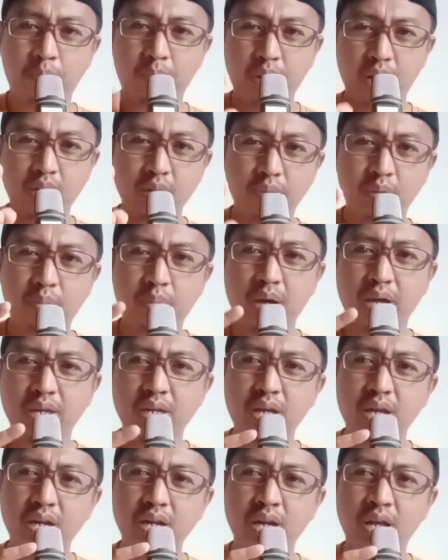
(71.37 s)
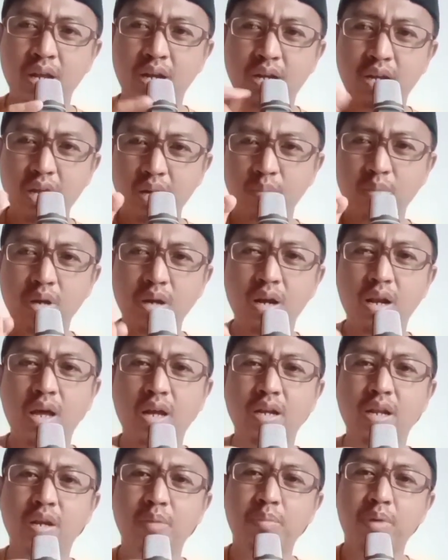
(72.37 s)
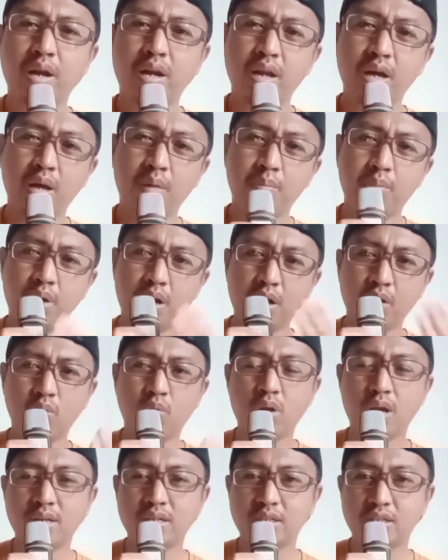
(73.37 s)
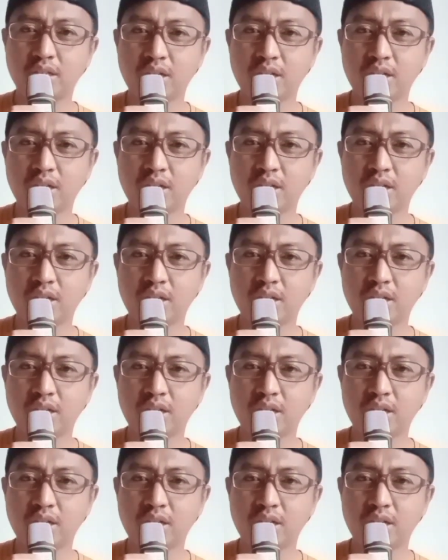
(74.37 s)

pada permainan dan mengelak daripada melakukan